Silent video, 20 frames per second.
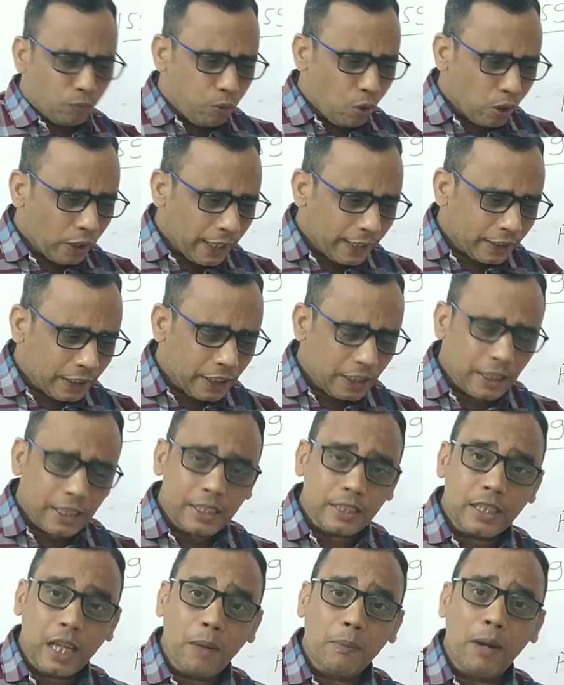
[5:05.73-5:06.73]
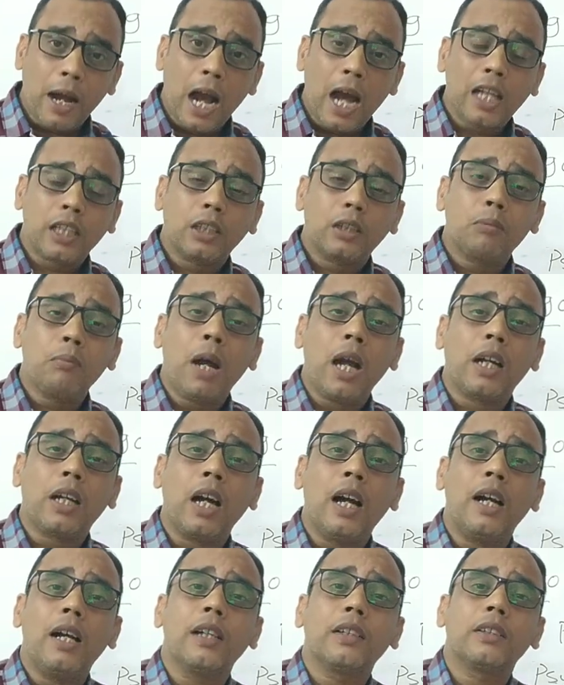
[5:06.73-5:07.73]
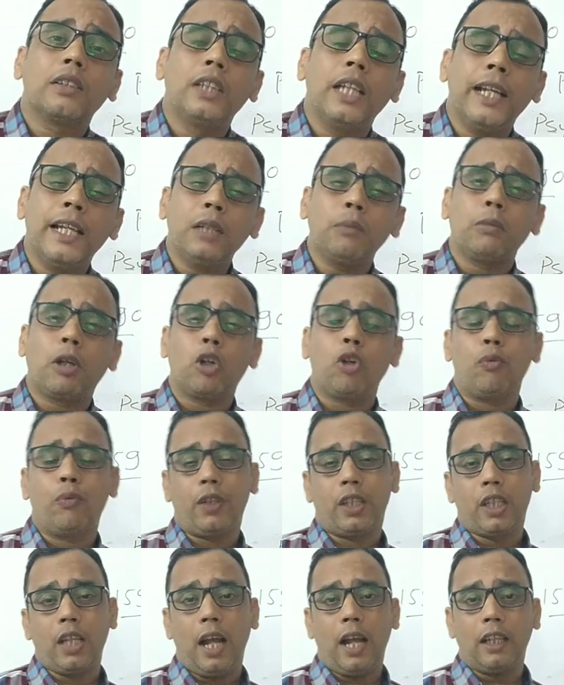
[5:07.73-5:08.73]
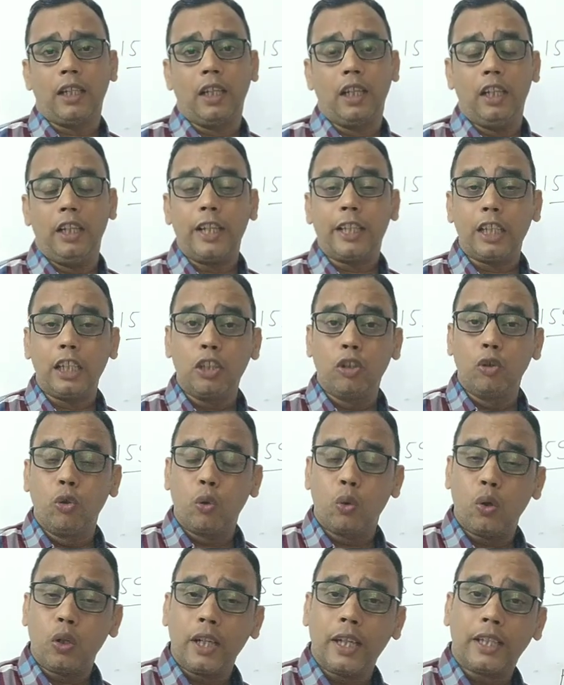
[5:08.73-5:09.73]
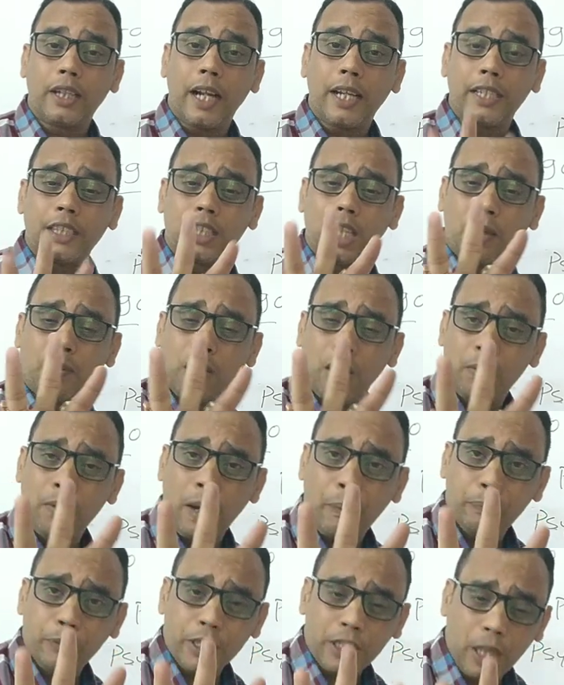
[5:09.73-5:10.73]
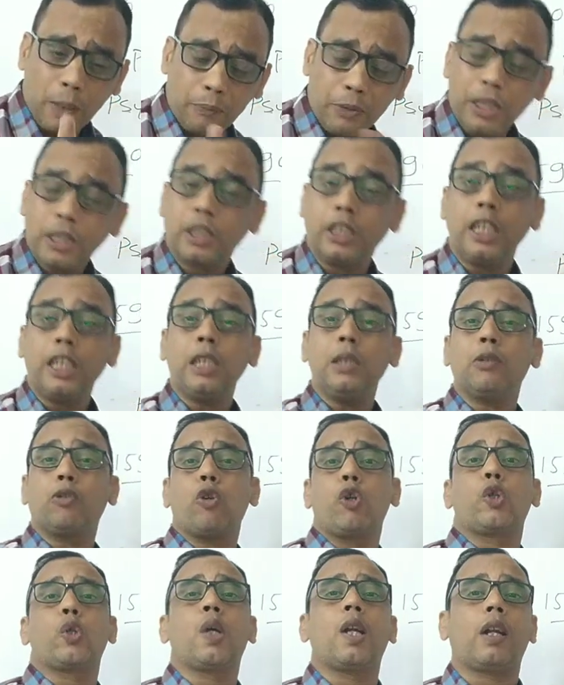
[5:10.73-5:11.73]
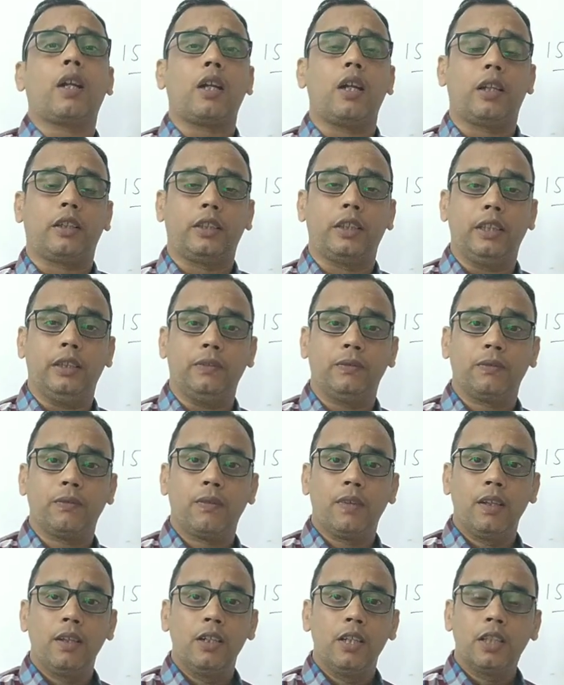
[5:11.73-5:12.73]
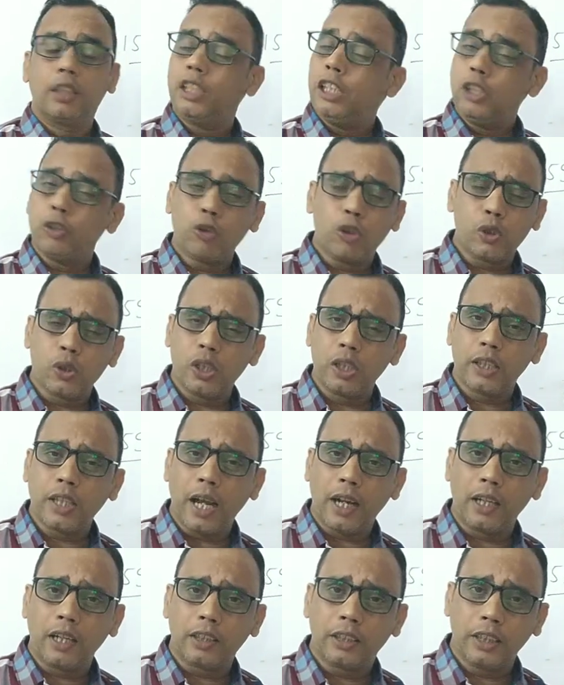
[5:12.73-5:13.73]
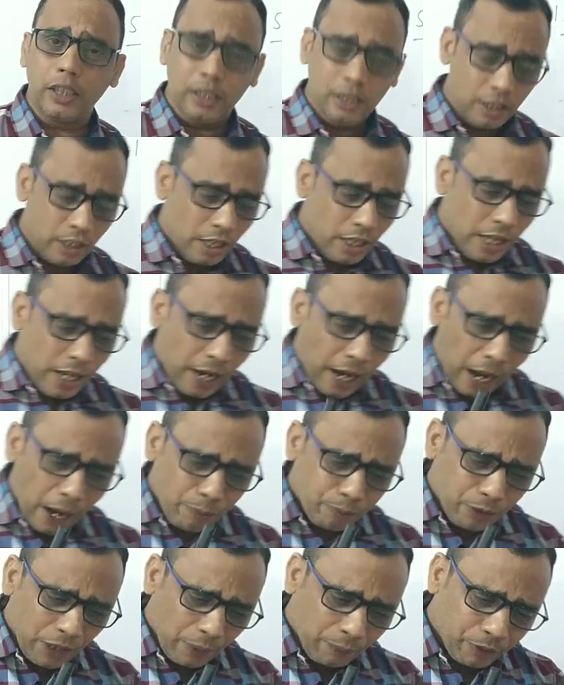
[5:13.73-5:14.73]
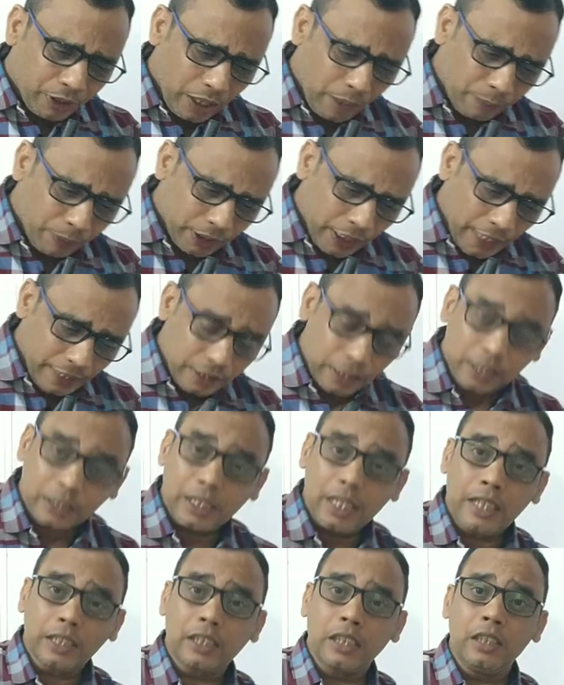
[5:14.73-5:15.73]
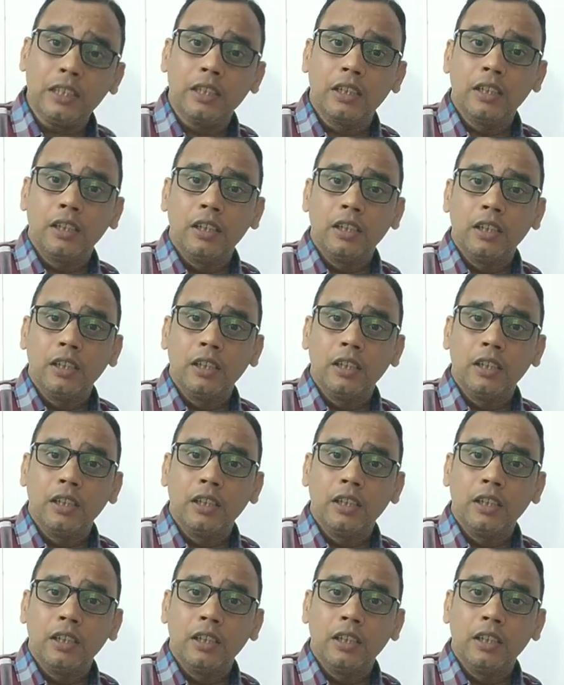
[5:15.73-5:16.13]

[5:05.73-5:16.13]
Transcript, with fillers: वो कहते थे कि साहब आत्मा का अध्ययन मनोविज्ञान है लेकिन लोगों ने कहा कि साहब हम आपके सामने तीन क्वेश्चन करते हैं तीन क्वेश्चन क्या करते हैं आप साहब ये बता सकते हैं कि